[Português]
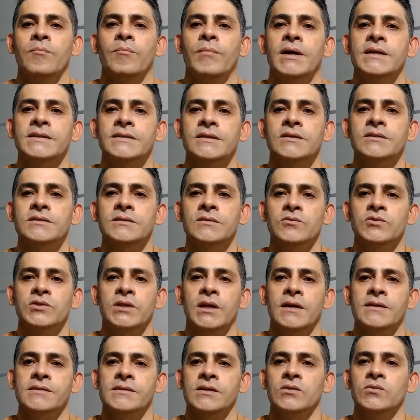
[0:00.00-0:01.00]
Mas antes de
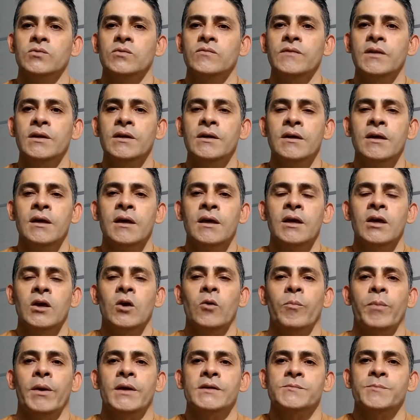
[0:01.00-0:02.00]
tirar essa dúvida,
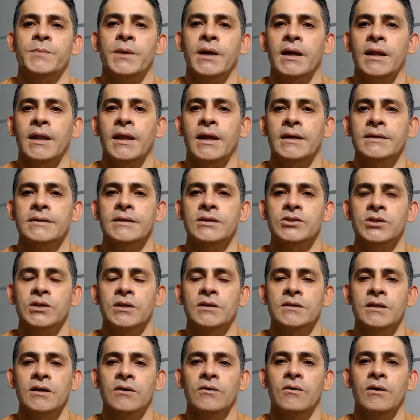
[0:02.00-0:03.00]
eu peço para a galera que está
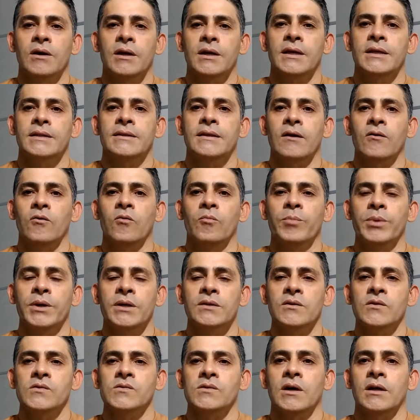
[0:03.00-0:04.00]
chegando agora, que está
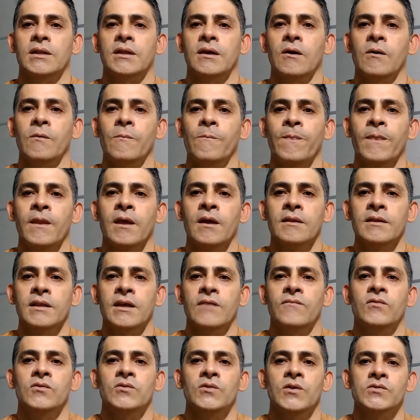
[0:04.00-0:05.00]
acompanhando nosso canal,
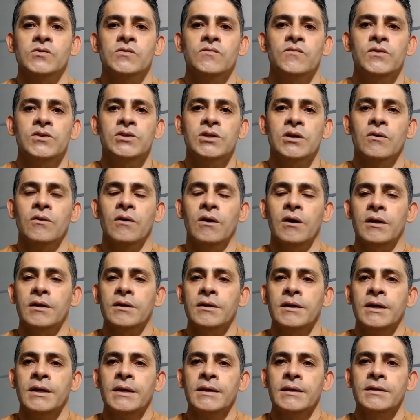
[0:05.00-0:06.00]
está vendo nosso vídeo
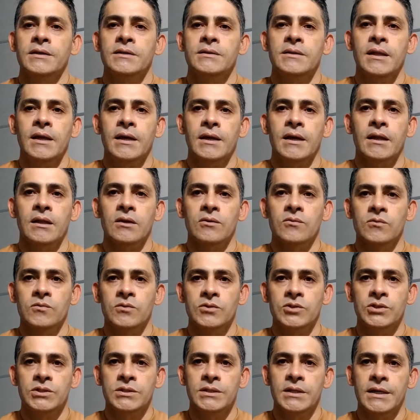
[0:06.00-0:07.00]
agora, que dê aquela
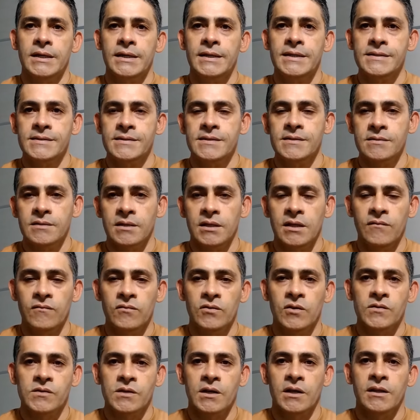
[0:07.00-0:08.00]
curtida e se inscreva
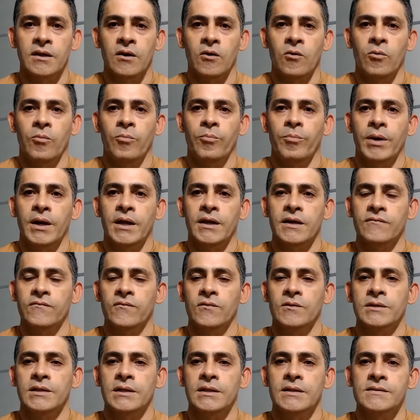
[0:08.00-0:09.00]
no nosso canal, para
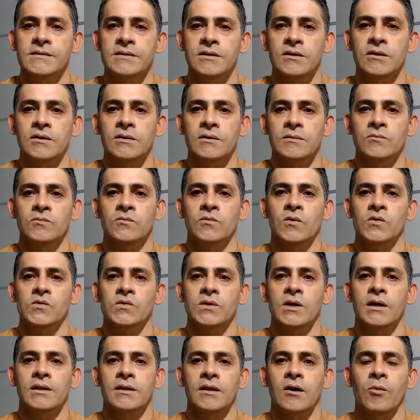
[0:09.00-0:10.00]
fortalecer
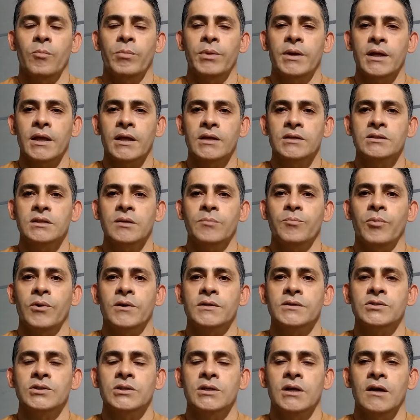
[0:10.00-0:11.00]
nosso canal, para que a gente
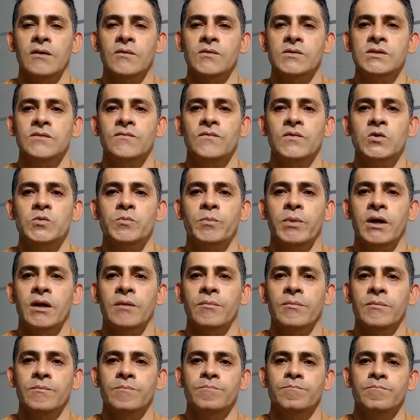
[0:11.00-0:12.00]
possa chegar com esse vídeo
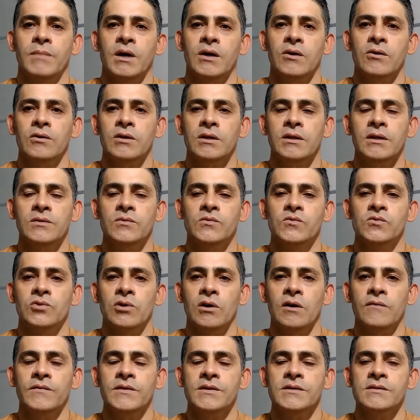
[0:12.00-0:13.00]
para a maioria dos
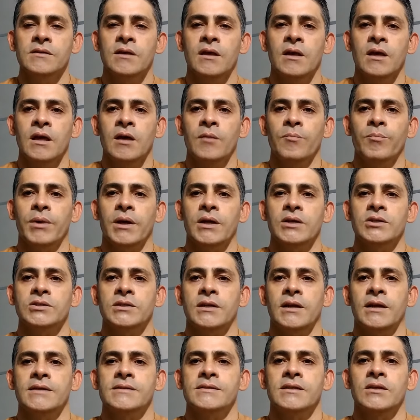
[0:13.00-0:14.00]
jovens, para
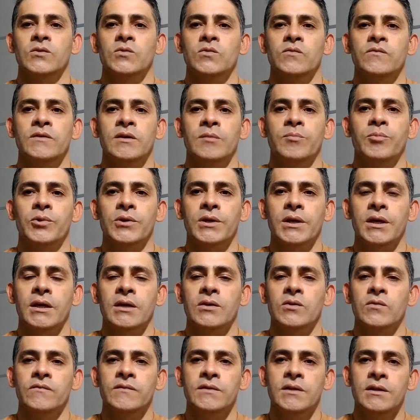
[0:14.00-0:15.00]
tirar essa dúvida, porque
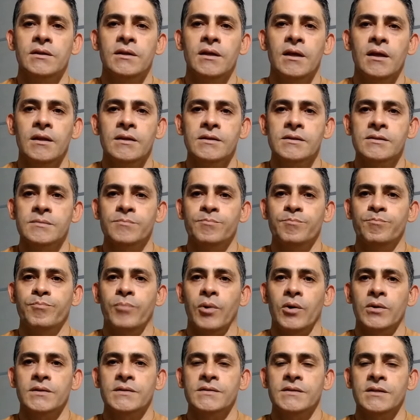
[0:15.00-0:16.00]
a dúvida deles
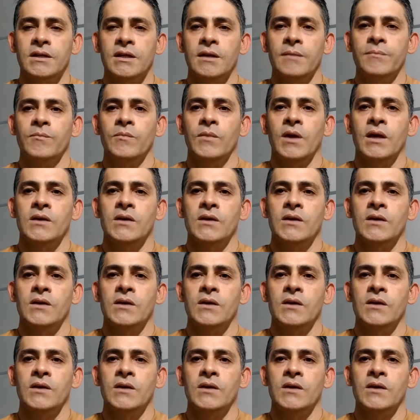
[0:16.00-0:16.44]
pode ser a,